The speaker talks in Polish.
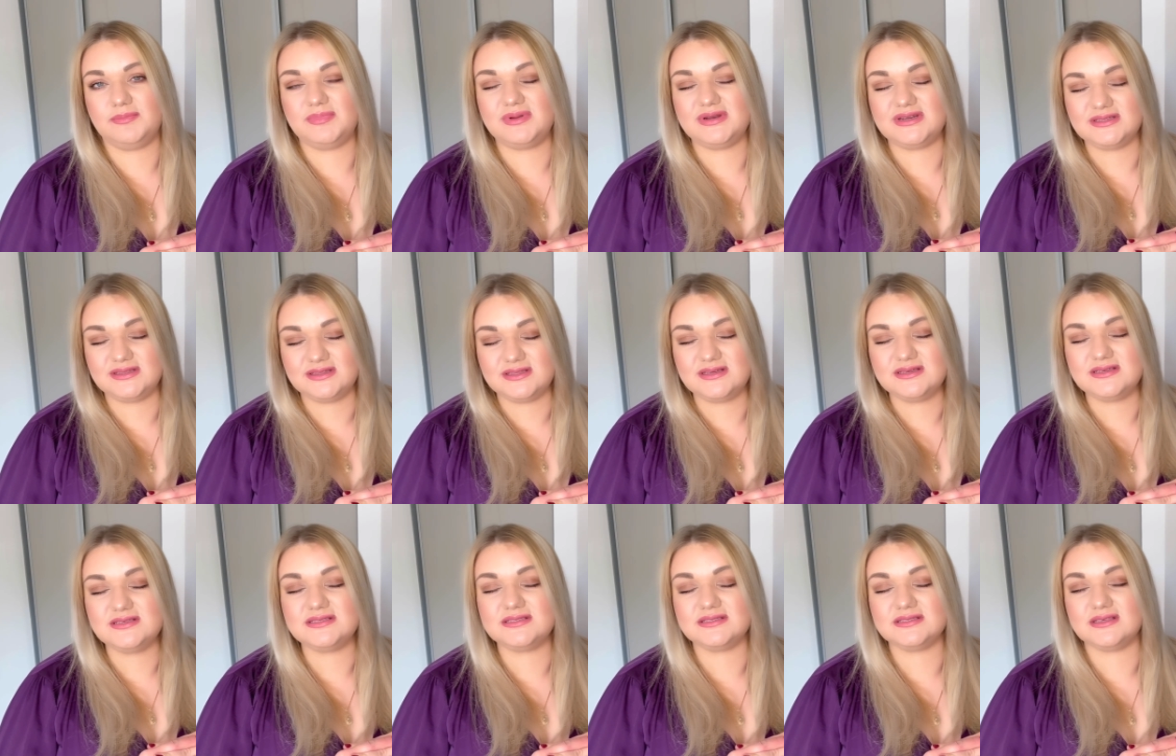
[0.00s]

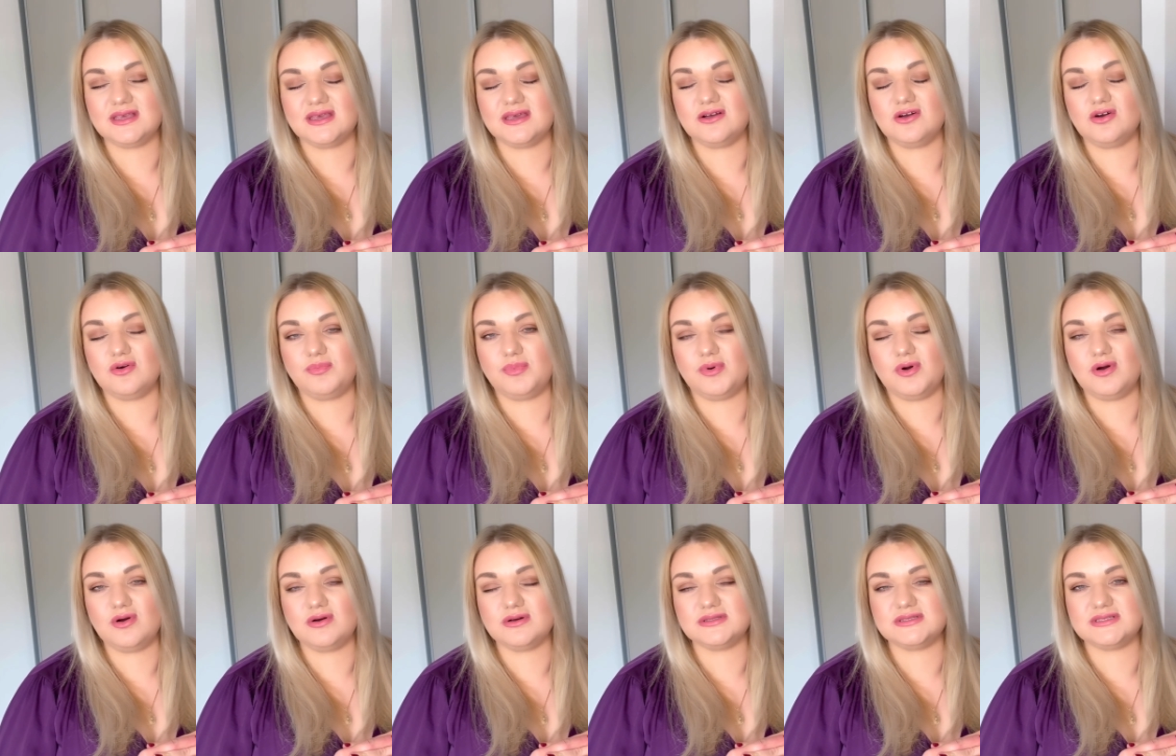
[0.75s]
brytyjskiego
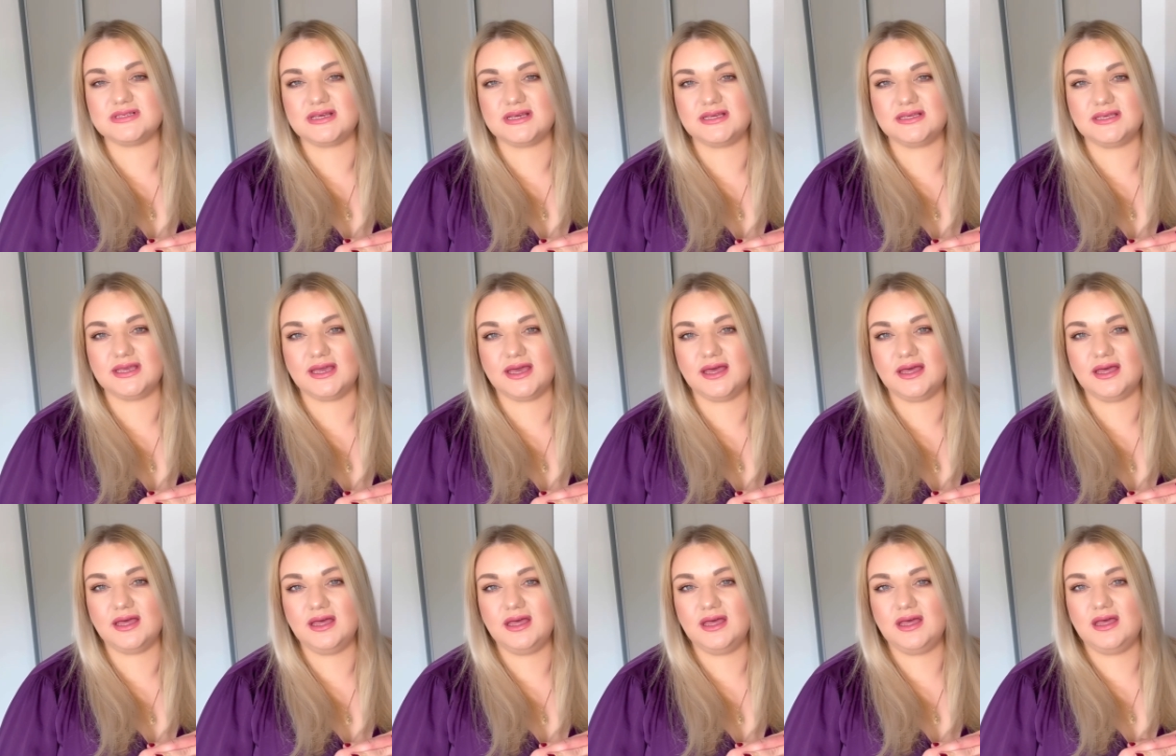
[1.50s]

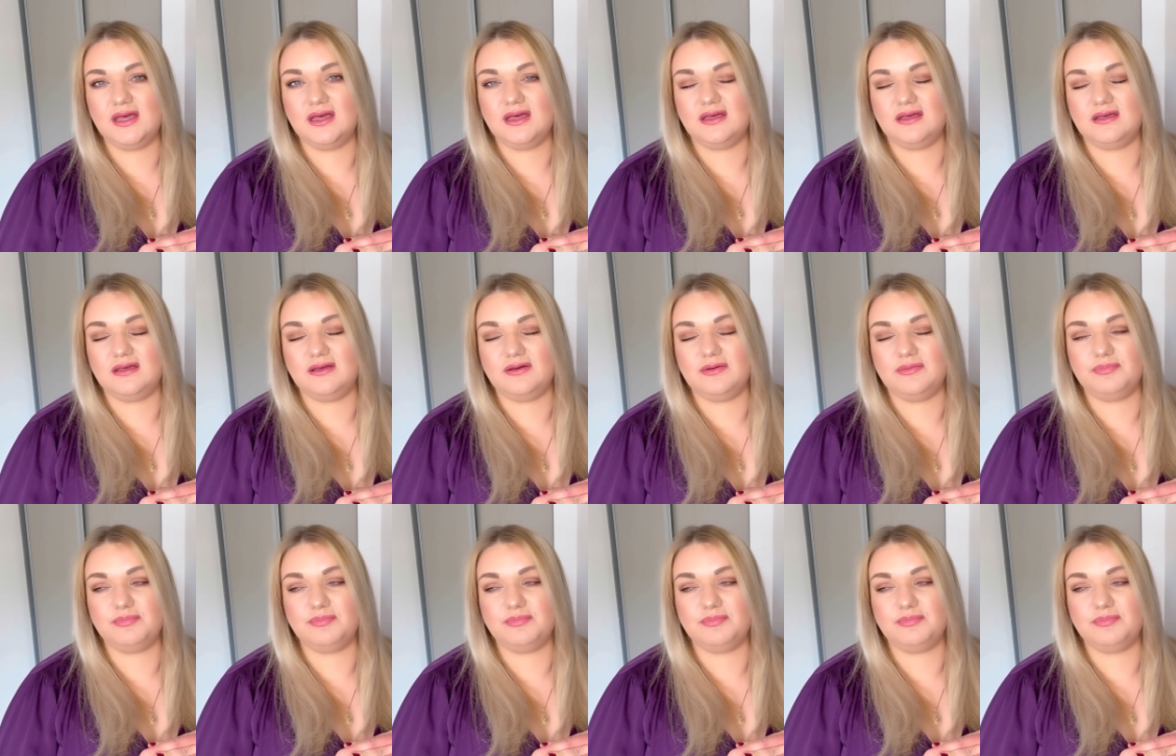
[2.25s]
pochodzenia. E,